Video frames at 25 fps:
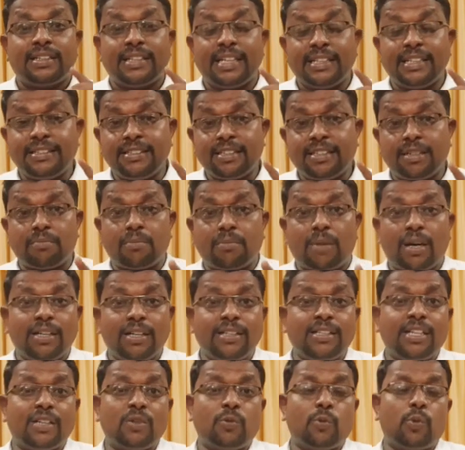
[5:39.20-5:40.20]
எந்த
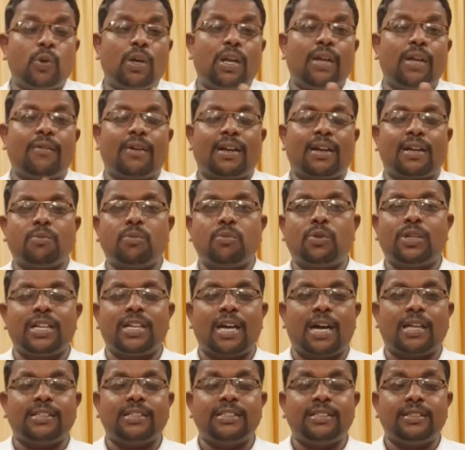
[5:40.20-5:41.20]
மனிதனும் உள்ளே வர
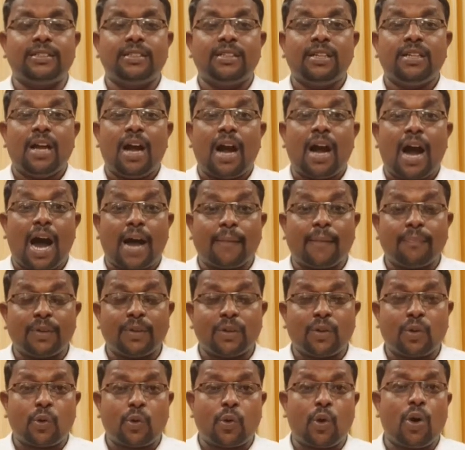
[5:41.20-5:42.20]
முடியாது அந்த
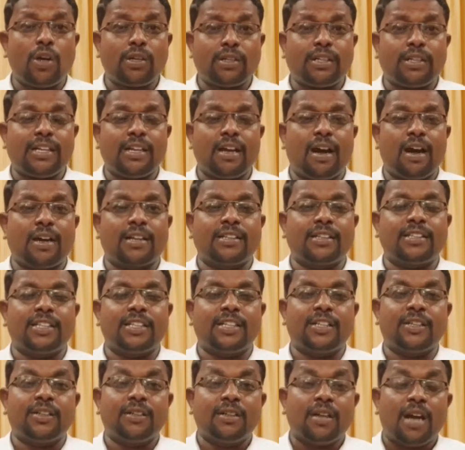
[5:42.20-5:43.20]

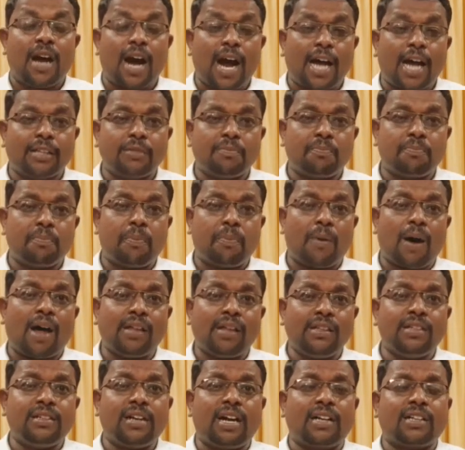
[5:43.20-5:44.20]
கோட்டையானது அது
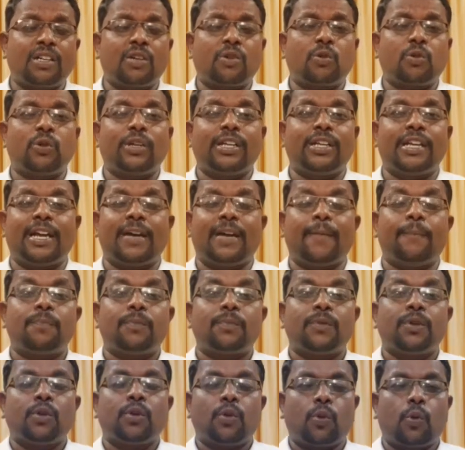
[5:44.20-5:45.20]
பாதுகாக்கக்கூடிய
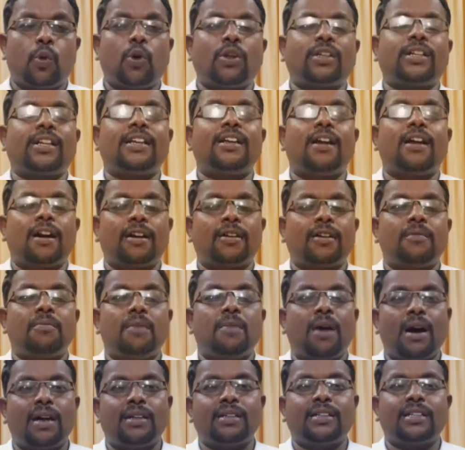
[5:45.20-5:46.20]
கோட்டையாக
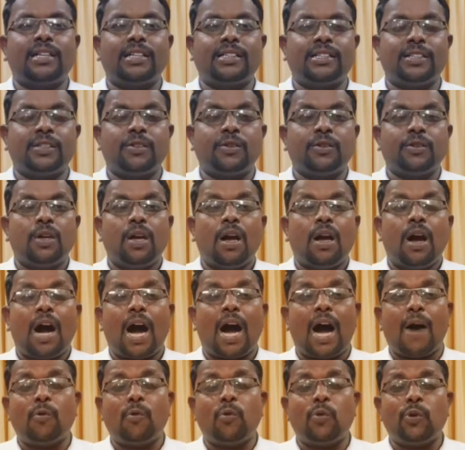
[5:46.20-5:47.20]
மாறுகிறது
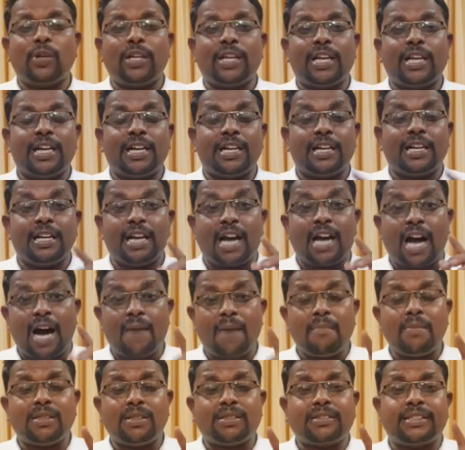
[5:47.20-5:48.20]
அவருடைய
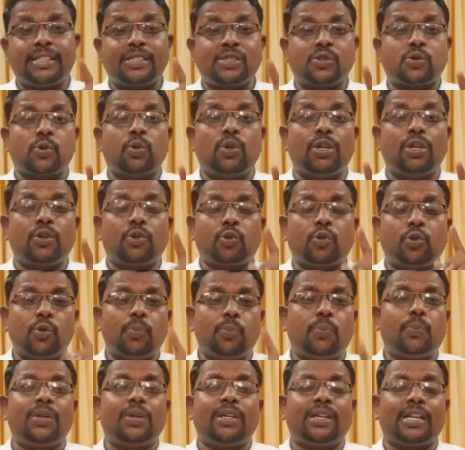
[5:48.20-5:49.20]
நாமத்தை சொல்லி
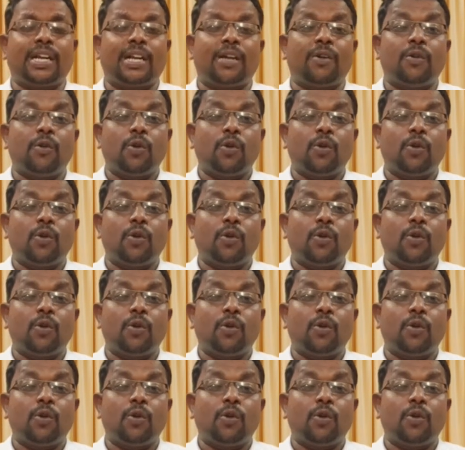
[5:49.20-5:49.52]
கூப்பிடுகிற